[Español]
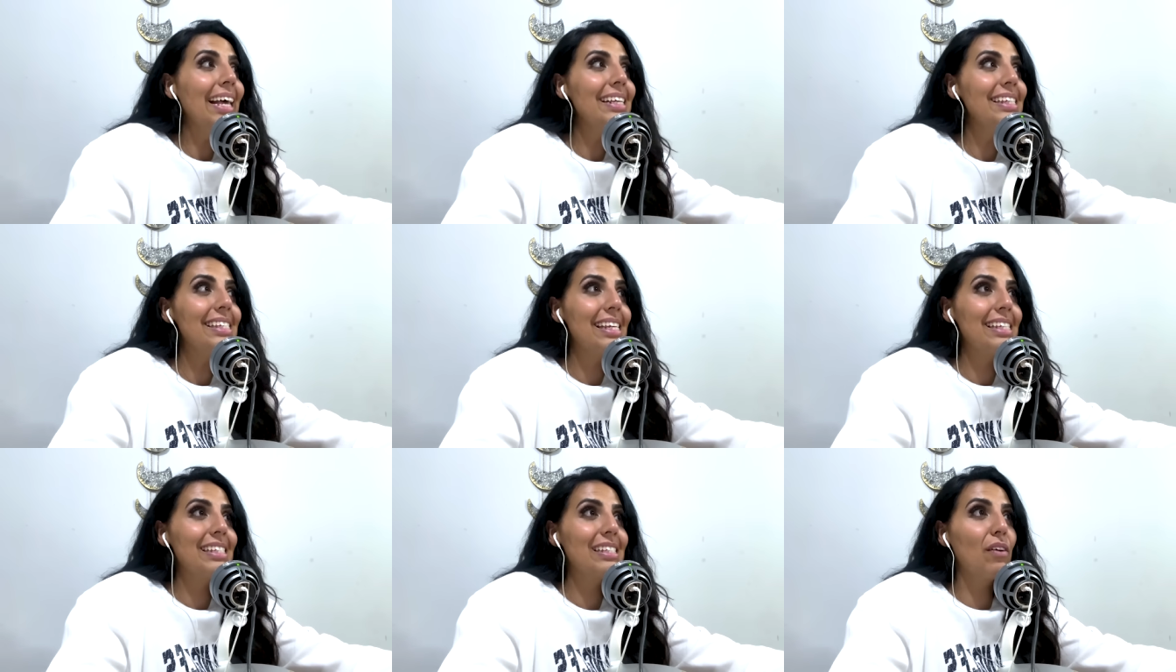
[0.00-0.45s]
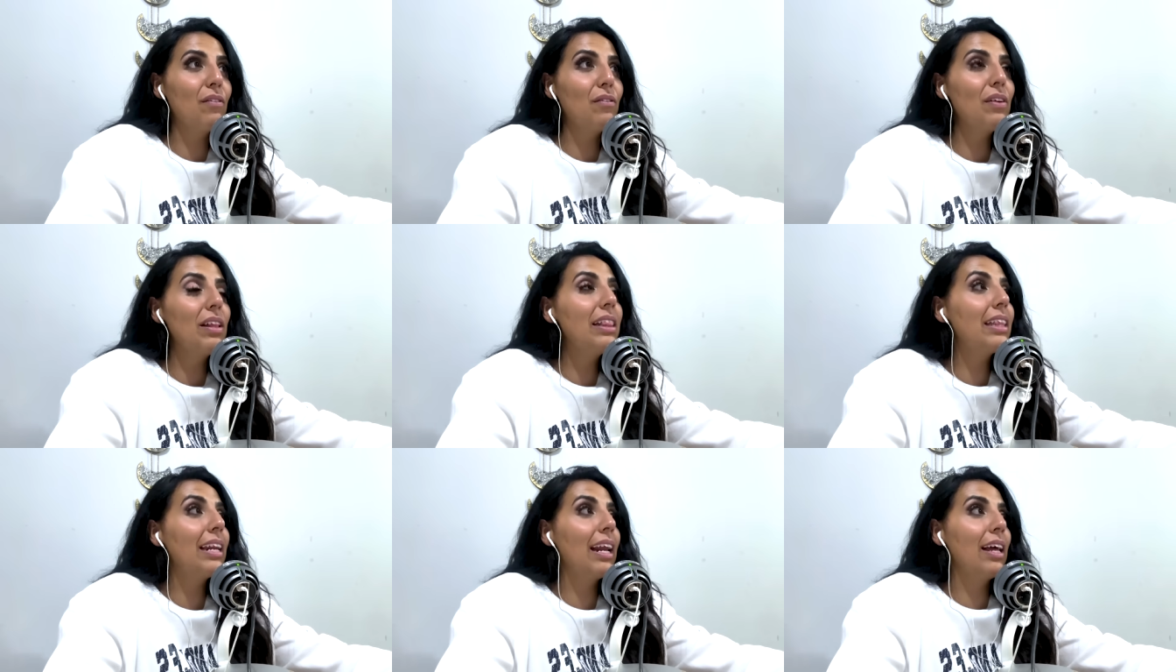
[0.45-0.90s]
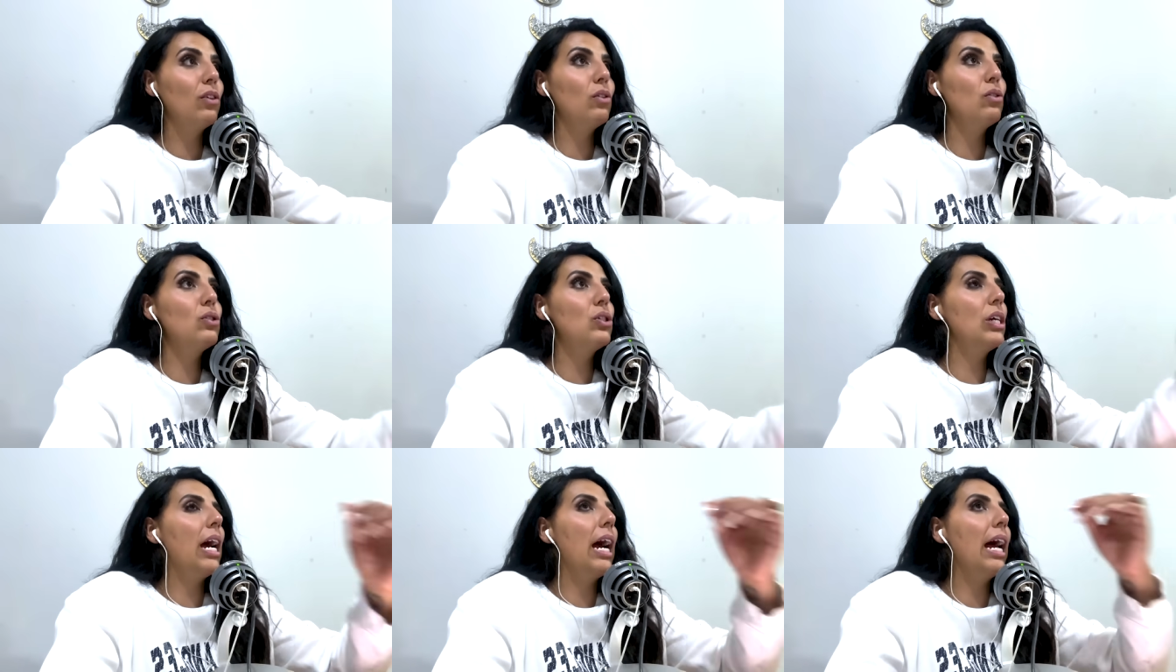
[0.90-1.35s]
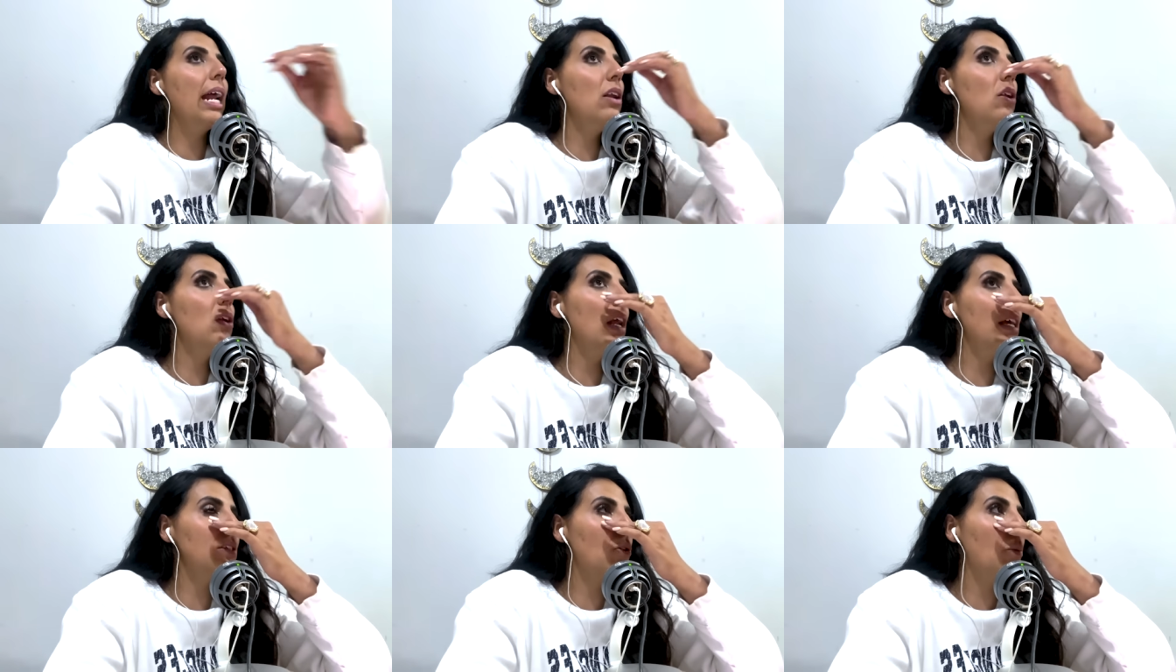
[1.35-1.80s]
se están filtrando ya
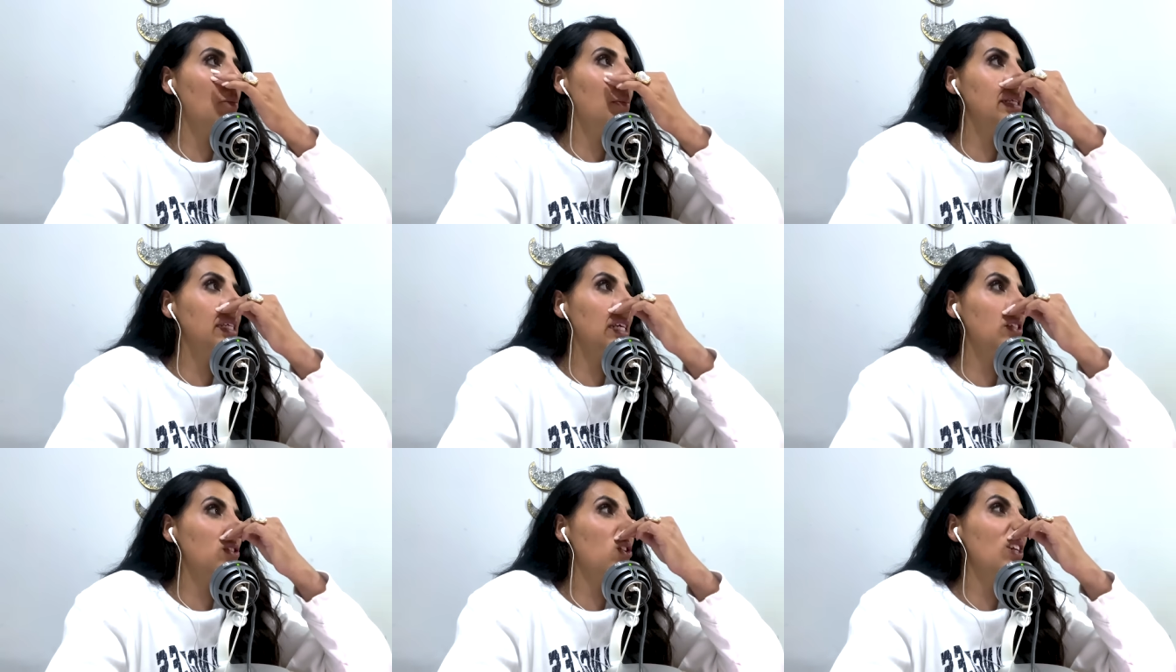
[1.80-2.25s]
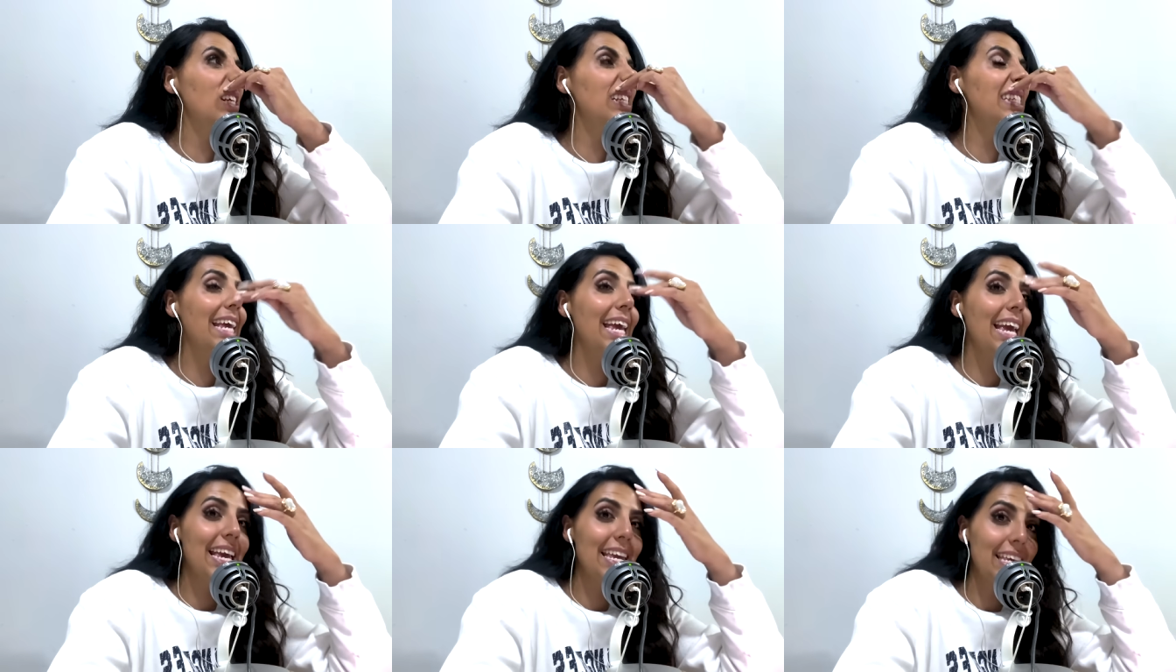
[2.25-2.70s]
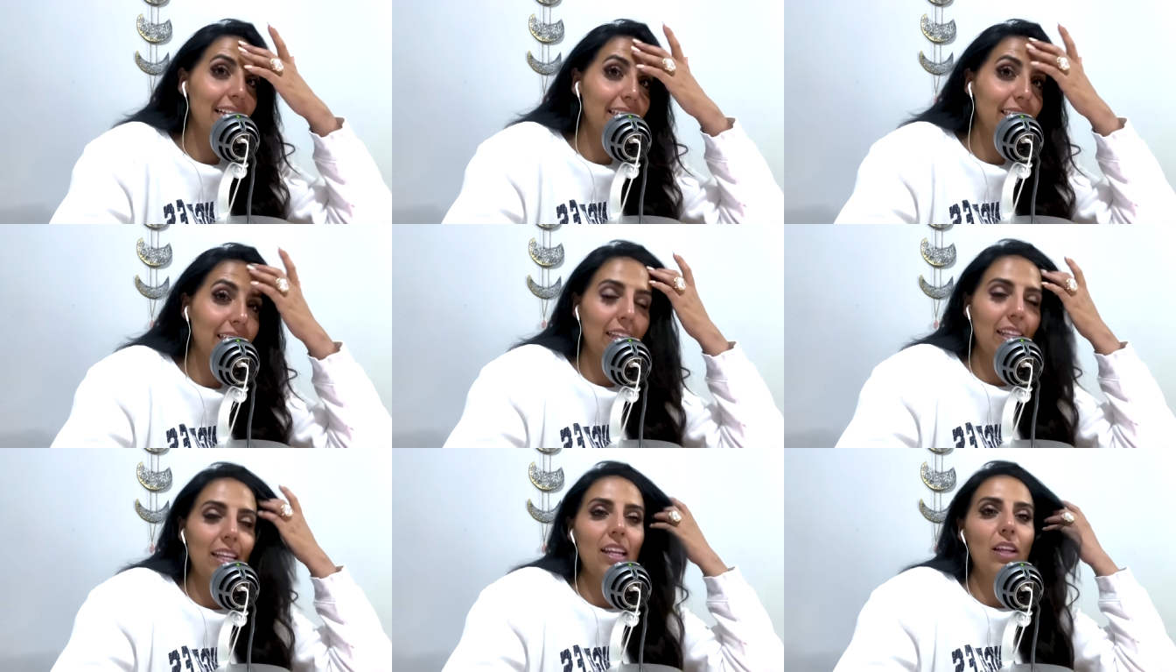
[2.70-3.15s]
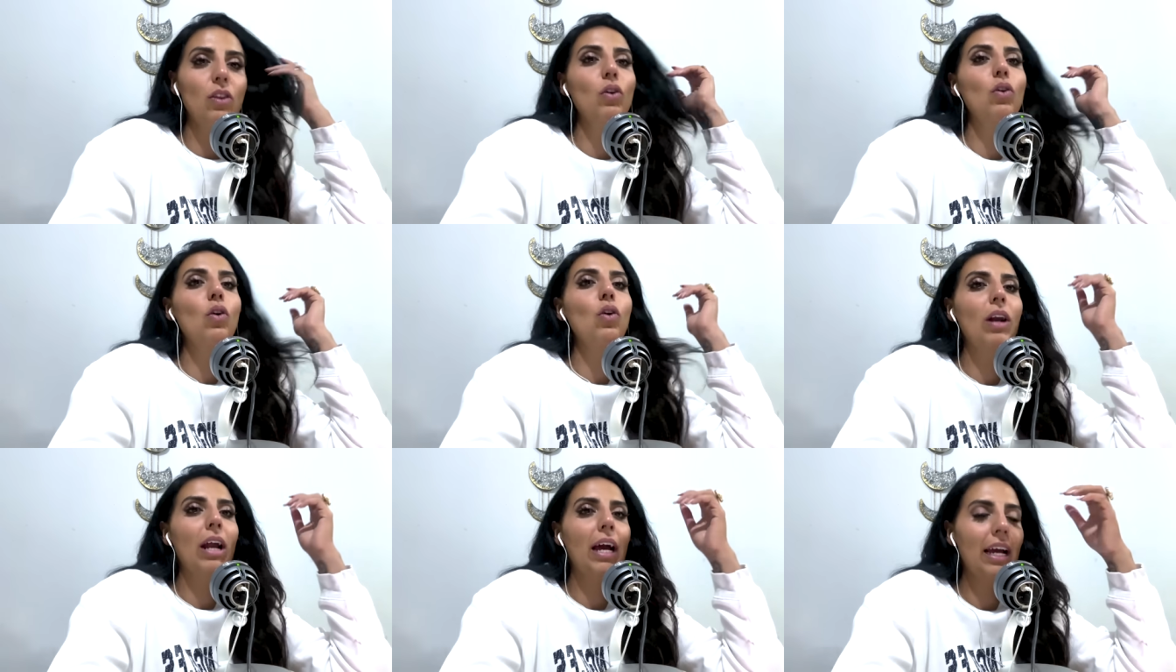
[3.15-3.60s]
las conversaciones que ella está teniendo
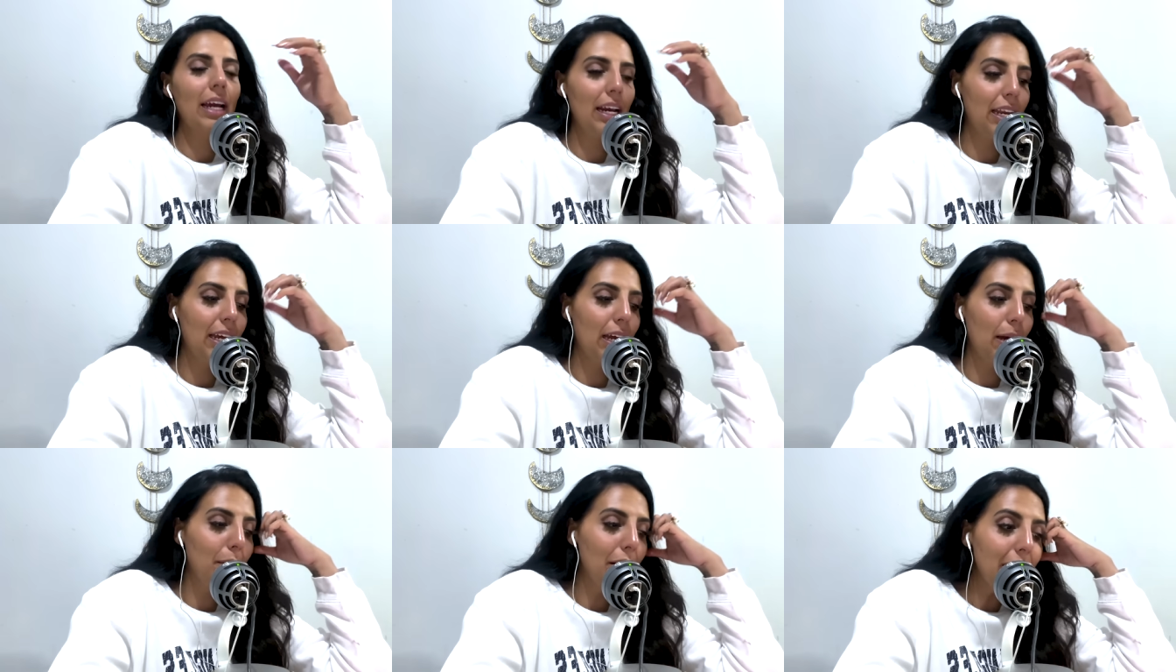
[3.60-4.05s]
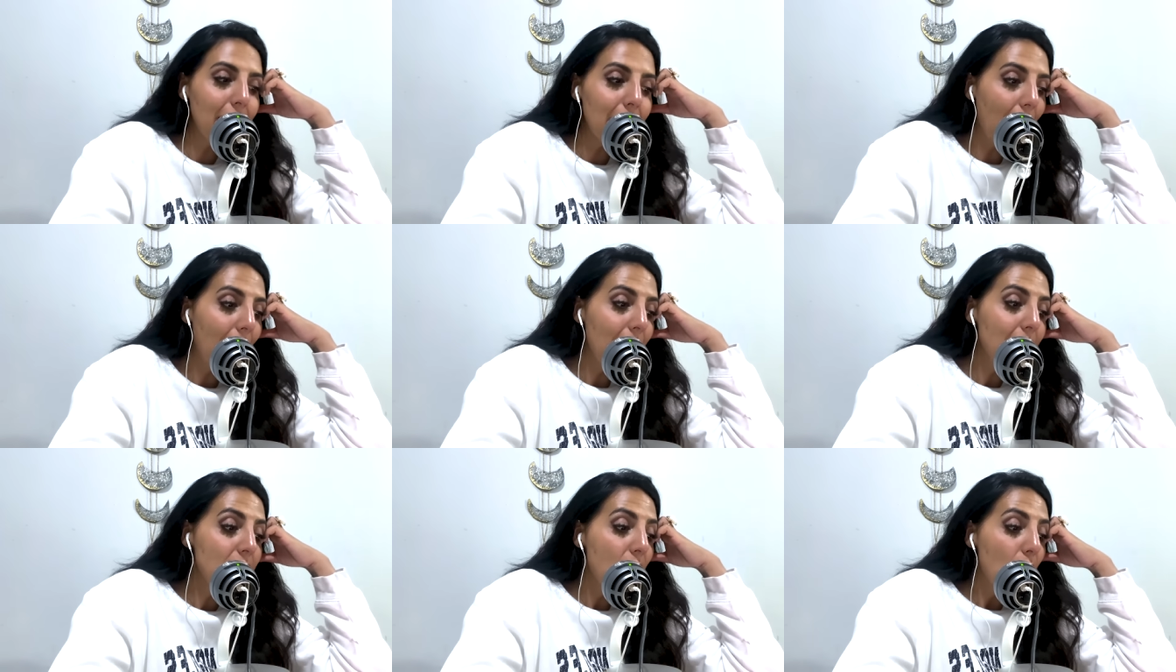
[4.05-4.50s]
con la Angélica María.